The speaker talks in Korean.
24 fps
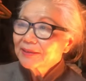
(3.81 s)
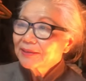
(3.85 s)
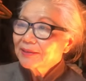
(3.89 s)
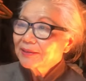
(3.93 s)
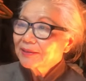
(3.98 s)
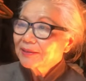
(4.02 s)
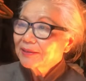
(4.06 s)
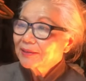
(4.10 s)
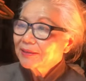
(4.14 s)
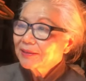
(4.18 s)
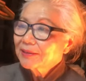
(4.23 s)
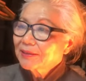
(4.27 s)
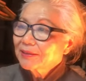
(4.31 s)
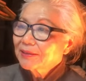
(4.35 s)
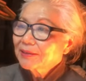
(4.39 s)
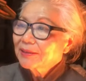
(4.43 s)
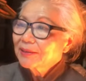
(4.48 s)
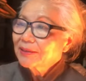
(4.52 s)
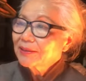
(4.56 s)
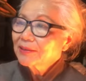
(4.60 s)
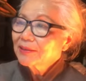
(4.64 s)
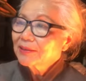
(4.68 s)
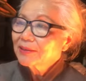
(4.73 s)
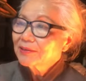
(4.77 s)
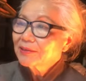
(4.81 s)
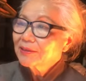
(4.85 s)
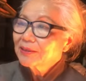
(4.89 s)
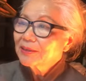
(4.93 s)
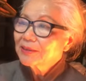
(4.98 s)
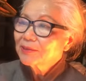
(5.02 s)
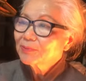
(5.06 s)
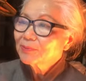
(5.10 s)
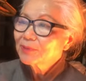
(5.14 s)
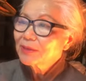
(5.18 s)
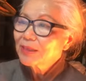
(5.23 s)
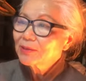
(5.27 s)

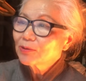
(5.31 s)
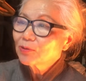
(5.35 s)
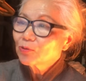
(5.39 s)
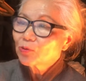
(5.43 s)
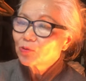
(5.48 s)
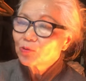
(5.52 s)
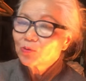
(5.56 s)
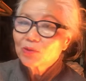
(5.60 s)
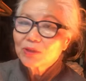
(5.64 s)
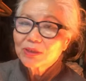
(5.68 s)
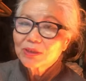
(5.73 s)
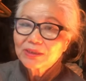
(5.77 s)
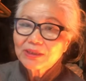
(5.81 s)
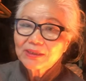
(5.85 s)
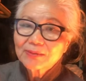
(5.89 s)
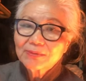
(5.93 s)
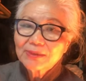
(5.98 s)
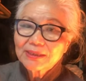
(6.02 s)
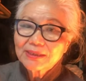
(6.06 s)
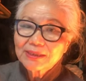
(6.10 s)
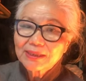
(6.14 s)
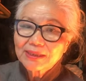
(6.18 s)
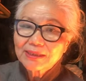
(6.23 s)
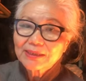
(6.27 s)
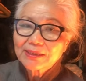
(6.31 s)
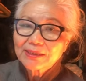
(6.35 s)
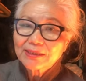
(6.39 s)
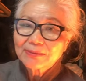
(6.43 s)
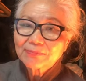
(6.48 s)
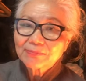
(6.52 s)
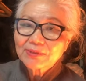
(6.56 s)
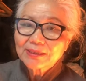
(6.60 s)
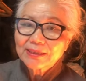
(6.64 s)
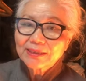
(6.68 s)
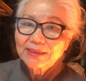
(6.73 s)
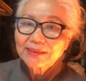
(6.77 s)
2024년도 5월 12일자
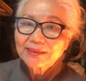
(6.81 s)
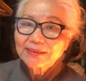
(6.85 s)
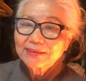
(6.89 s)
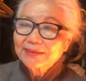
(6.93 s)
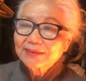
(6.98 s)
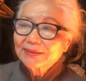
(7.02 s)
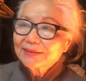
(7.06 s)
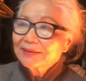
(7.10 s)
기사입니다.